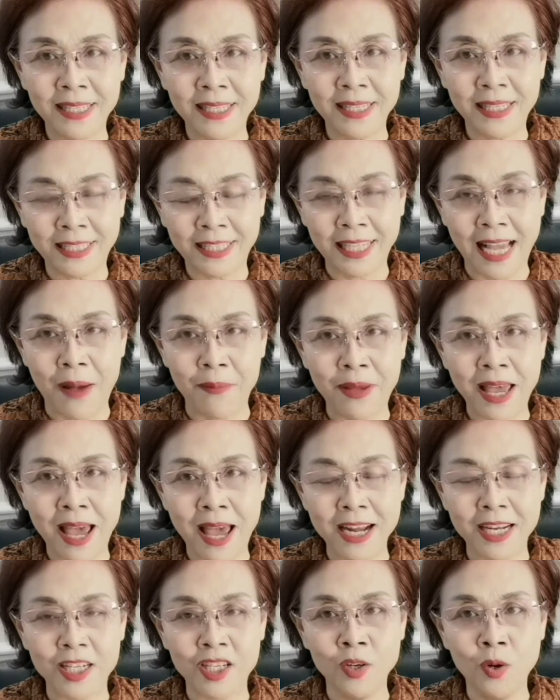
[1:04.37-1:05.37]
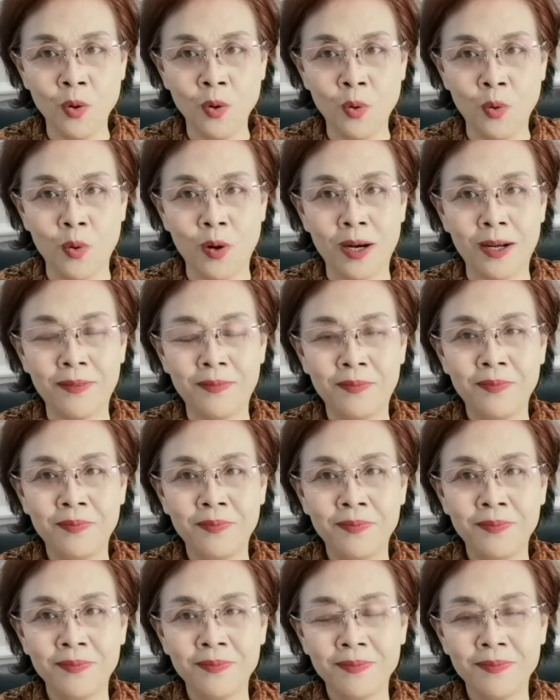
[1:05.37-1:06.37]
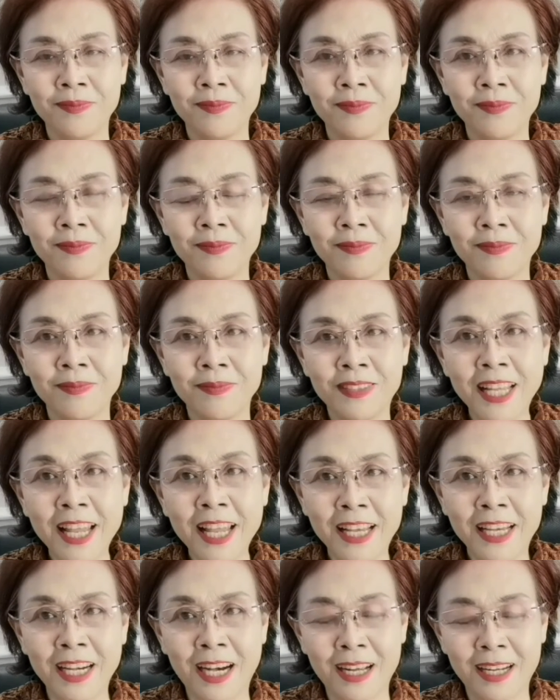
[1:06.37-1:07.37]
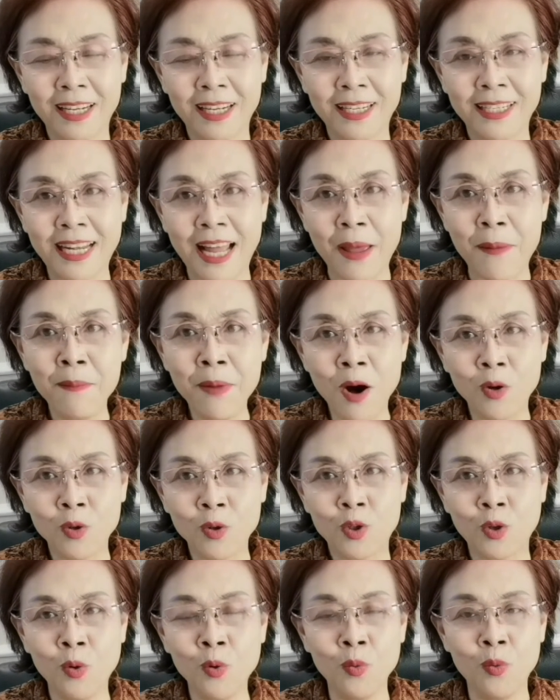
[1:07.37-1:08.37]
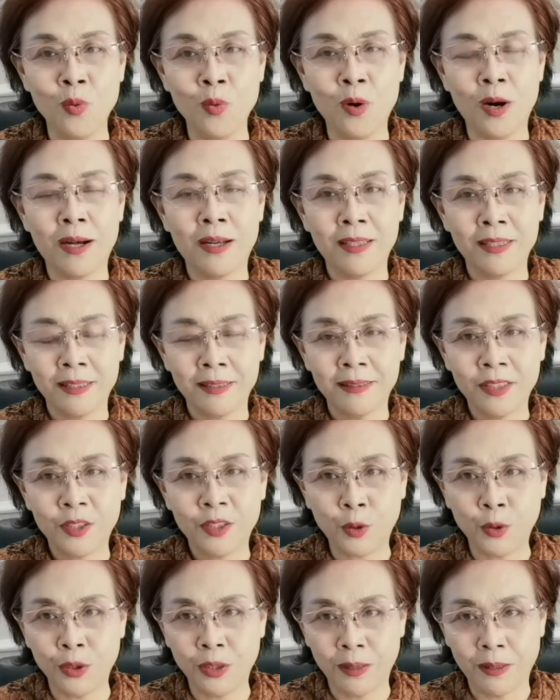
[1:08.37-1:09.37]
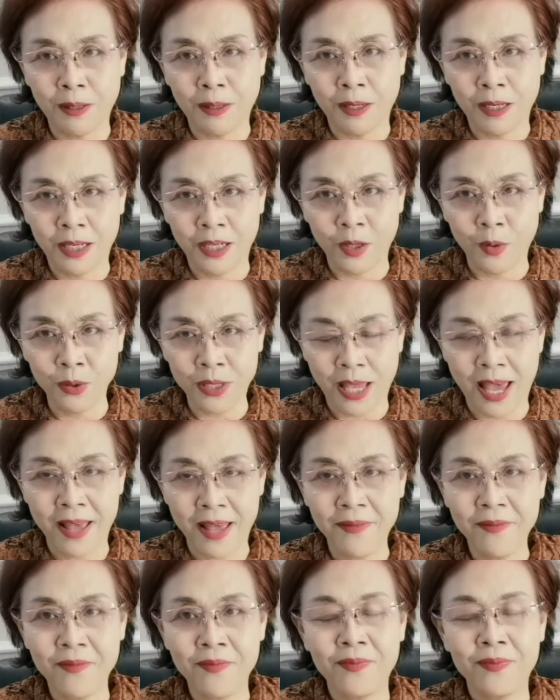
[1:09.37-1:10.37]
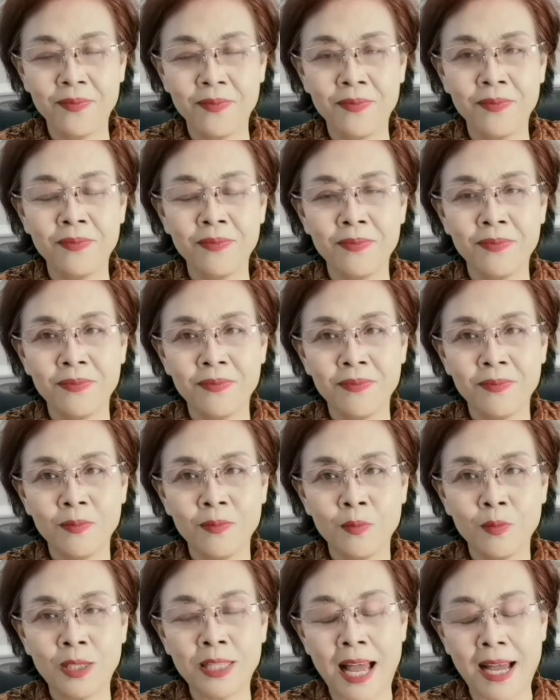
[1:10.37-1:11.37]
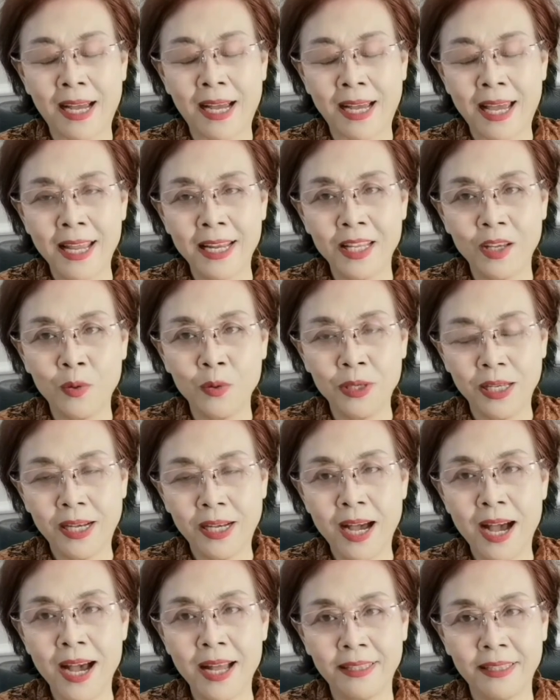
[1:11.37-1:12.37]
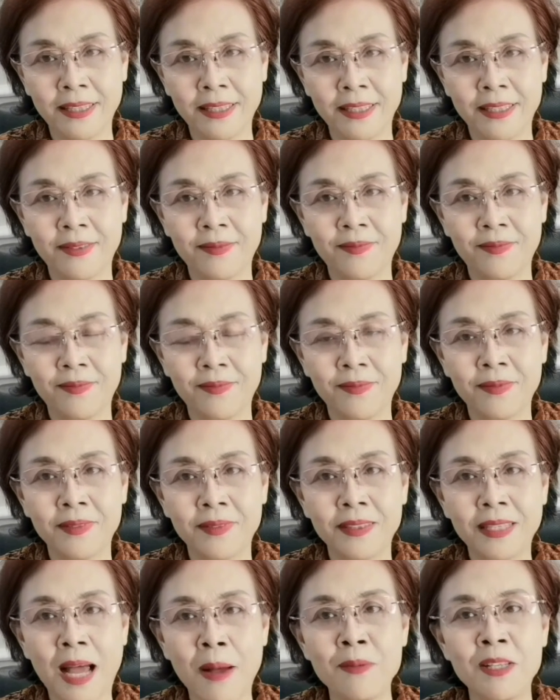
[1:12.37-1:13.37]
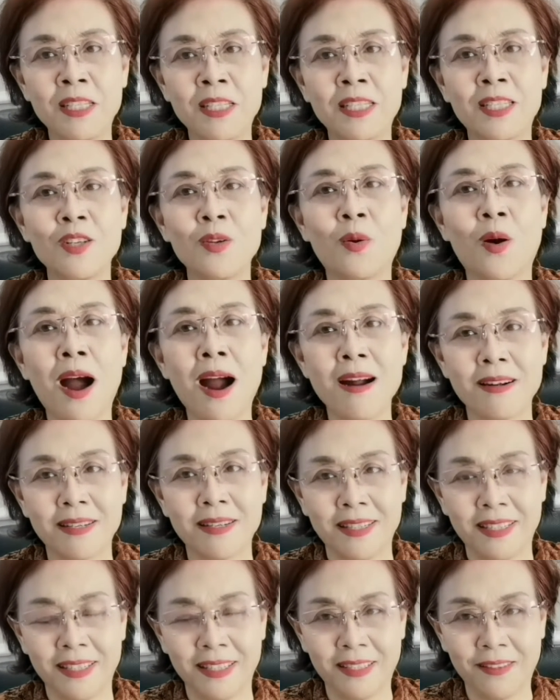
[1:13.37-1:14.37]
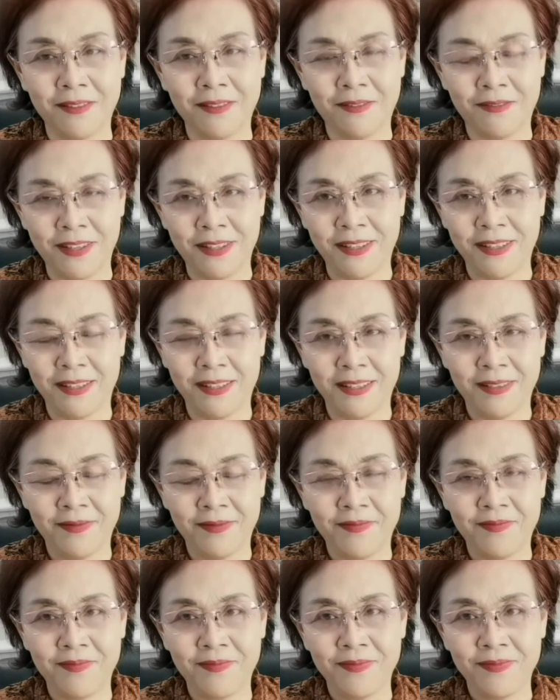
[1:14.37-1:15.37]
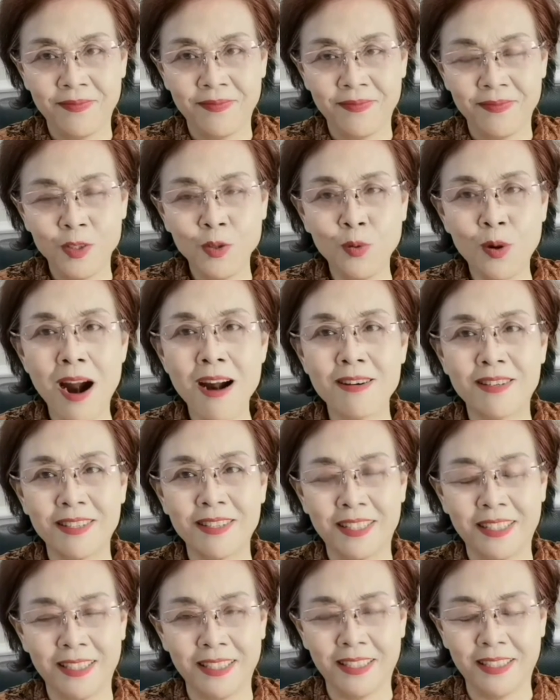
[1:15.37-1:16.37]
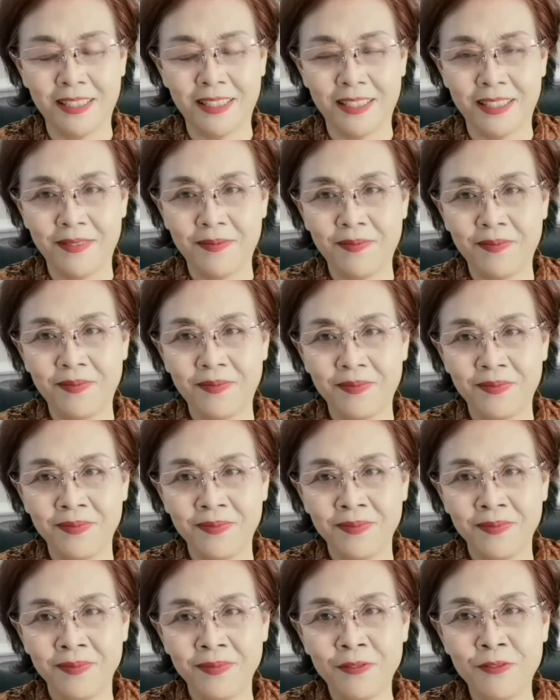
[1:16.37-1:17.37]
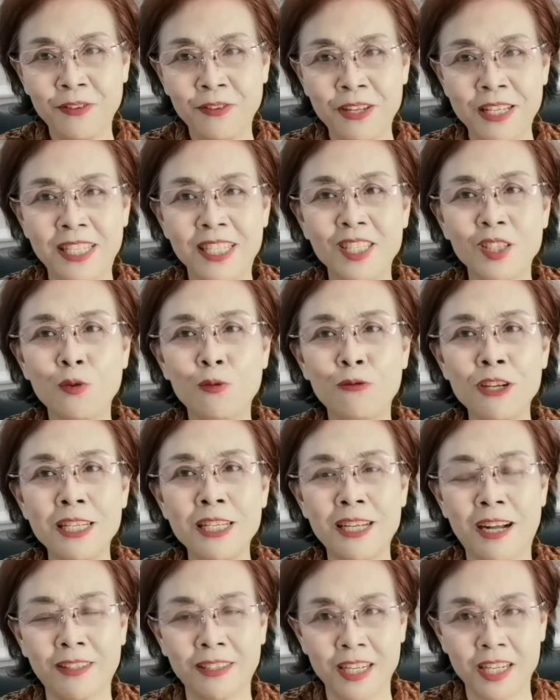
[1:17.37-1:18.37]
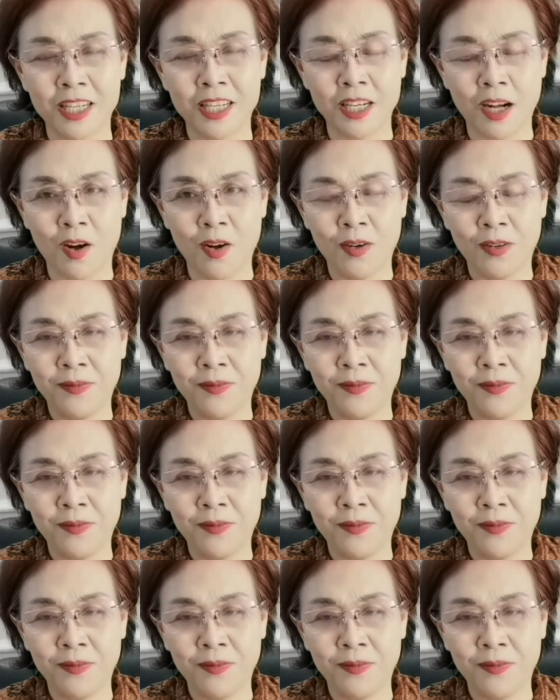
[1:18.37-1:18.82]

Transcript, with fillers: 假梅爱生活，再一个来冒充我去留言。我打开了以后一看呢，他们只有二十几个粉丝，就二十几个。粉丝都非常的少，